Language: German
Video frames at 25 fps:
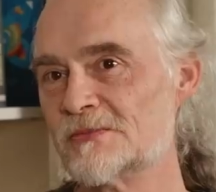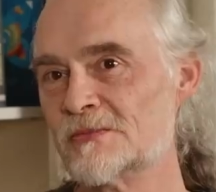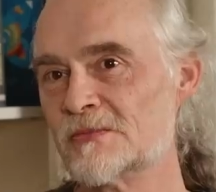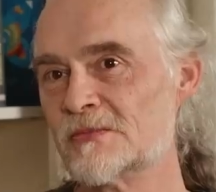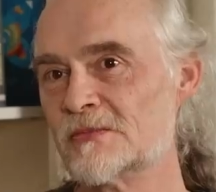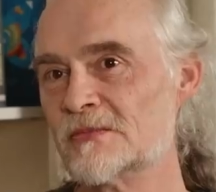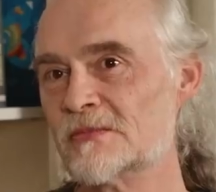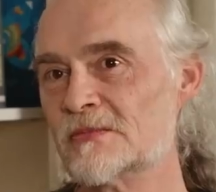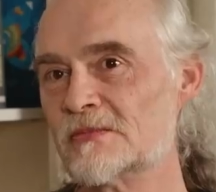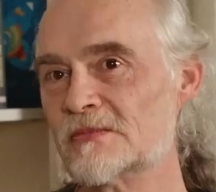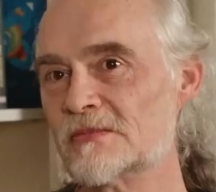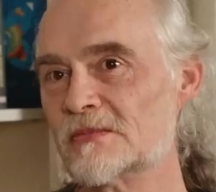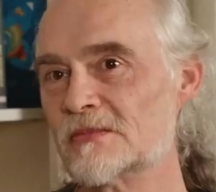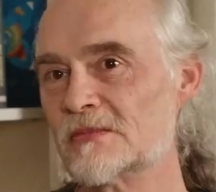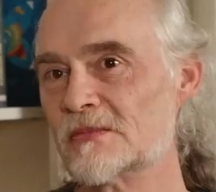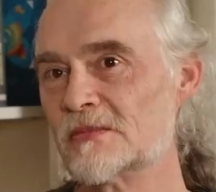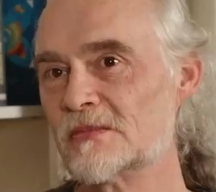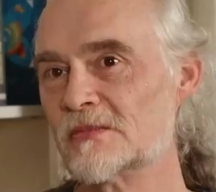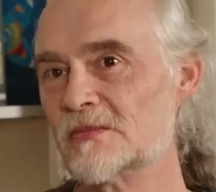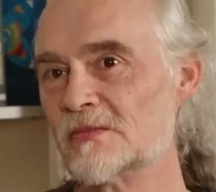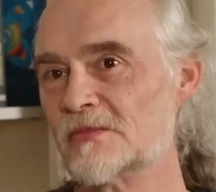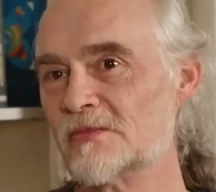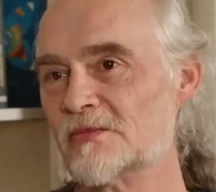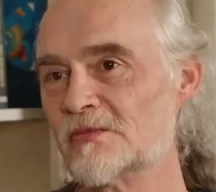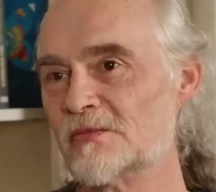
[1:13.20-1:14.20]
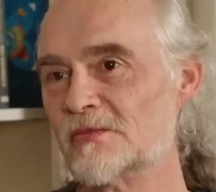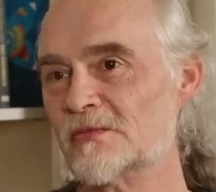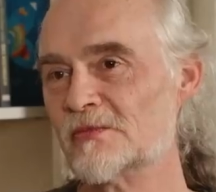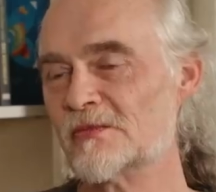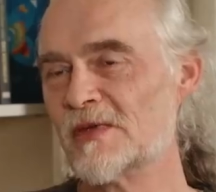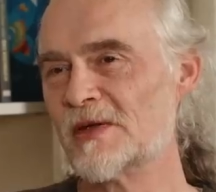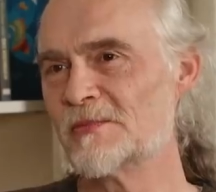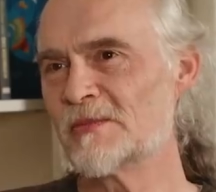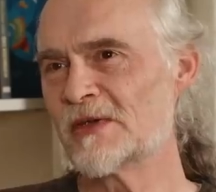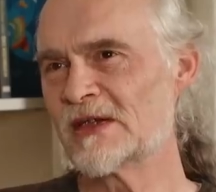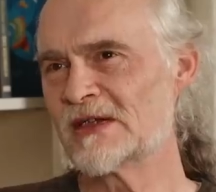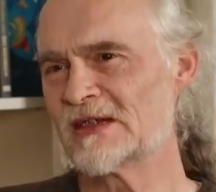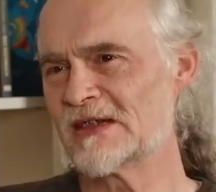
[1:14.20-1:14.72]
ähm,
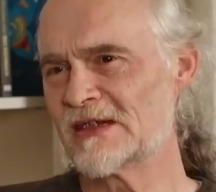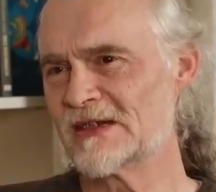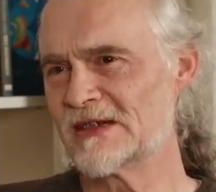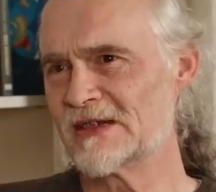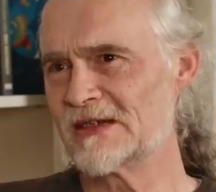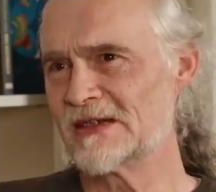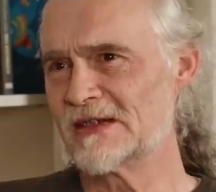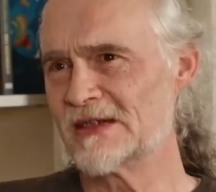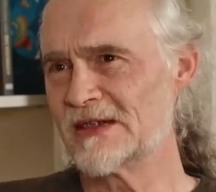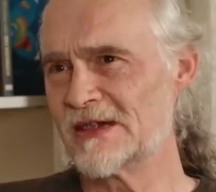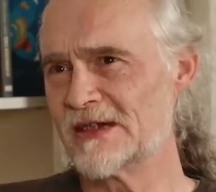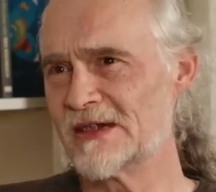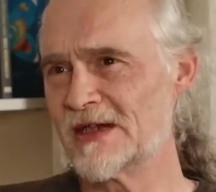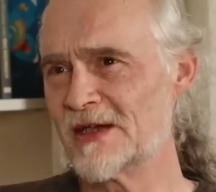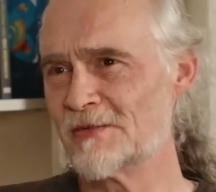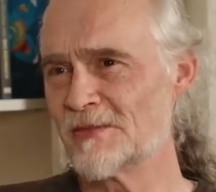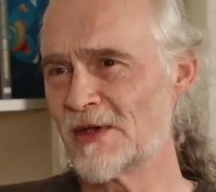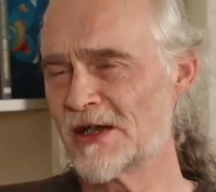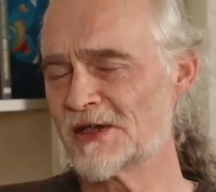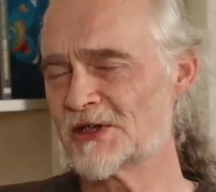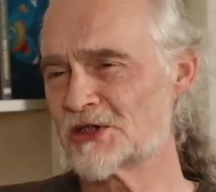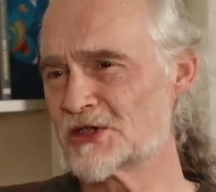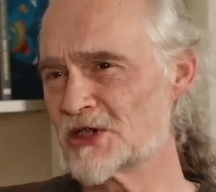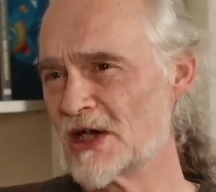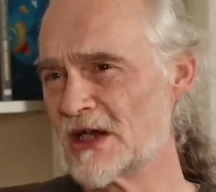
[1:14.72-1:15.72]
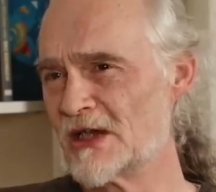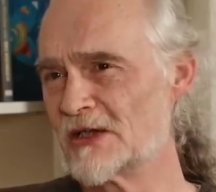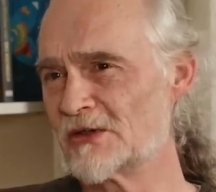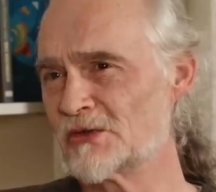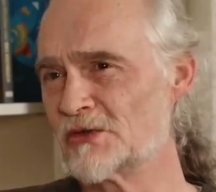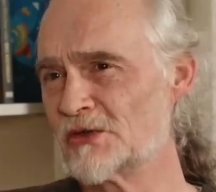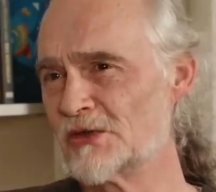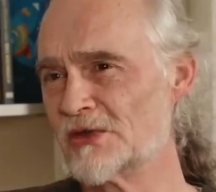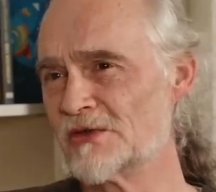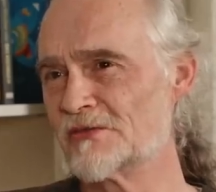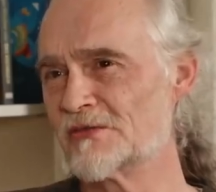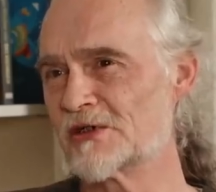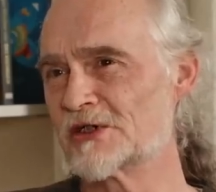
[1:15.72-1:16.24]
wenn man die germanische
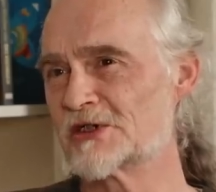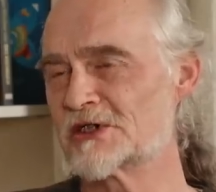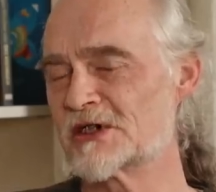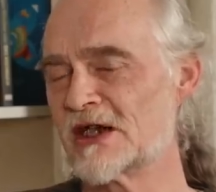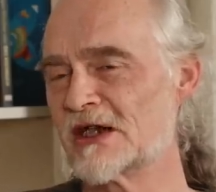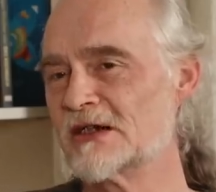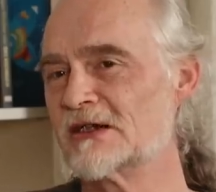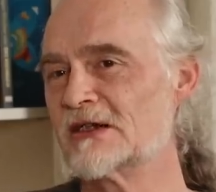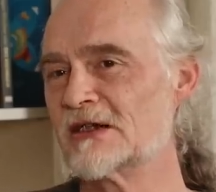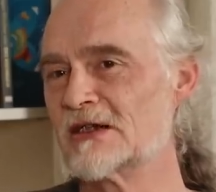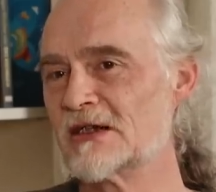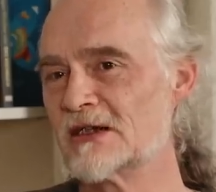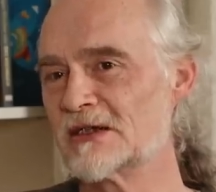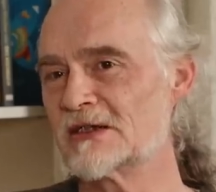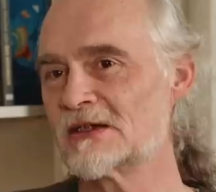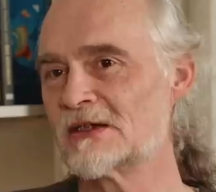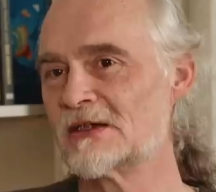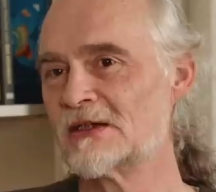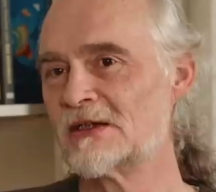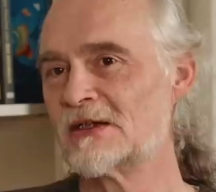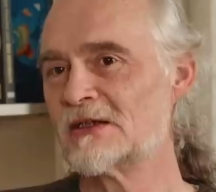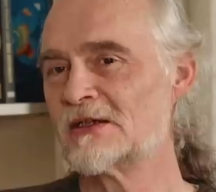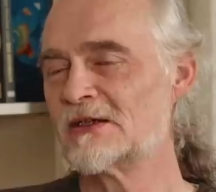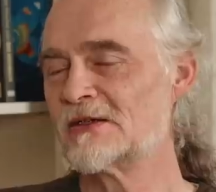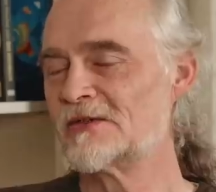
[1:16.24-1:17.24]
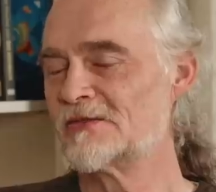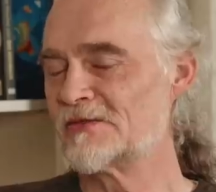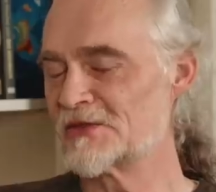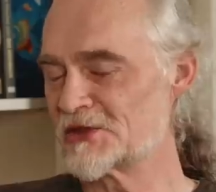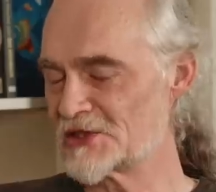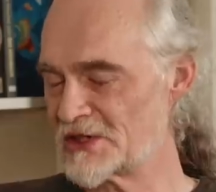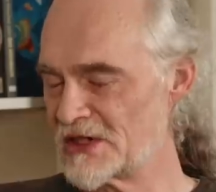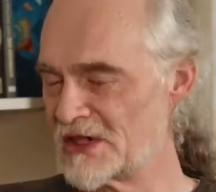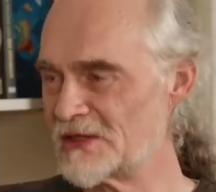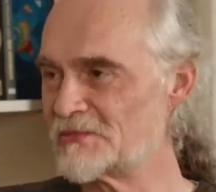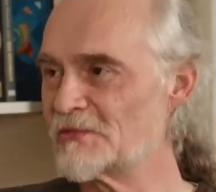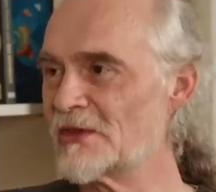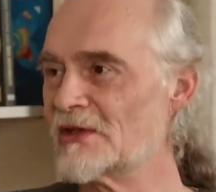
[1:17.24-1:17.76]
Heilkunde verstanden hat,
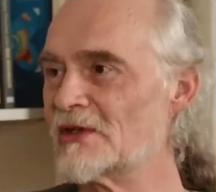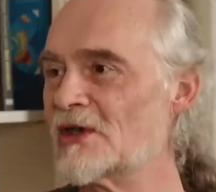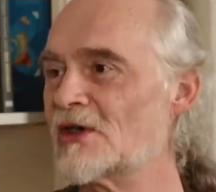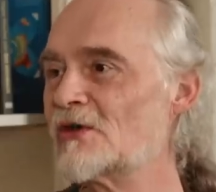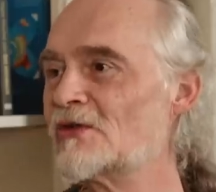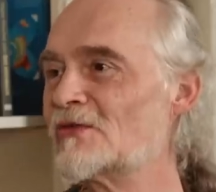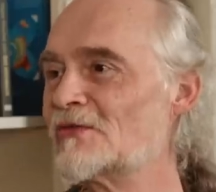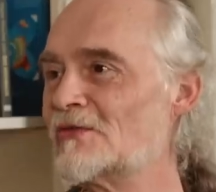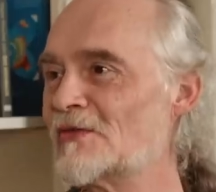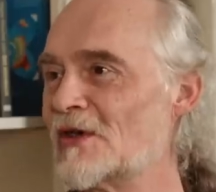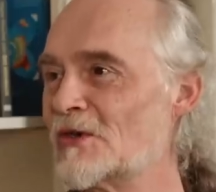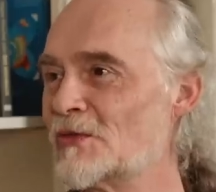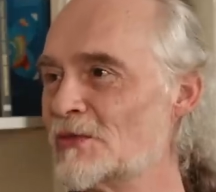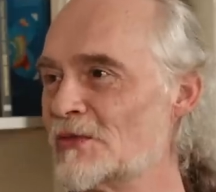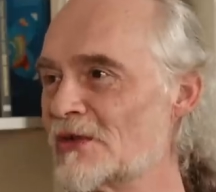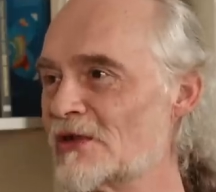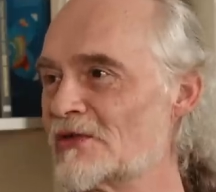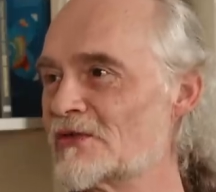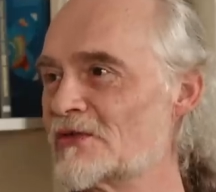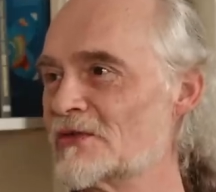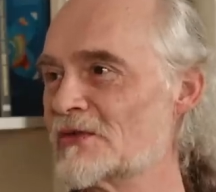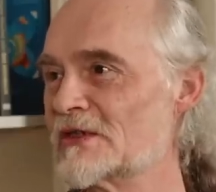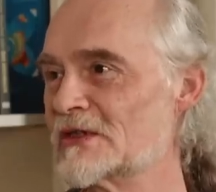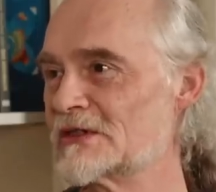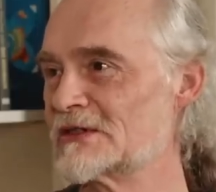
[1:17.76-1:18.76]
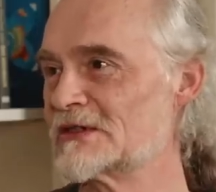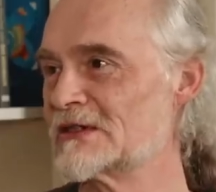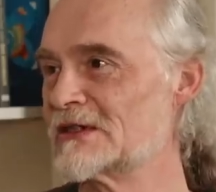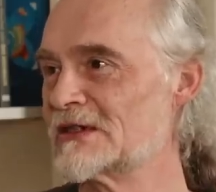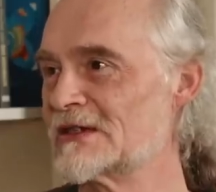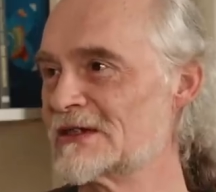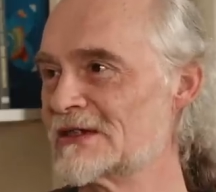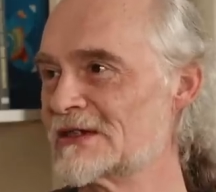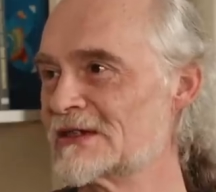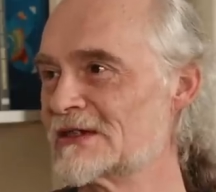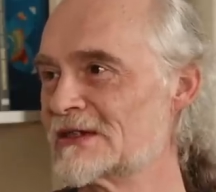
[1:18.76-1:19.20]
versteht man auch, warum das so ist.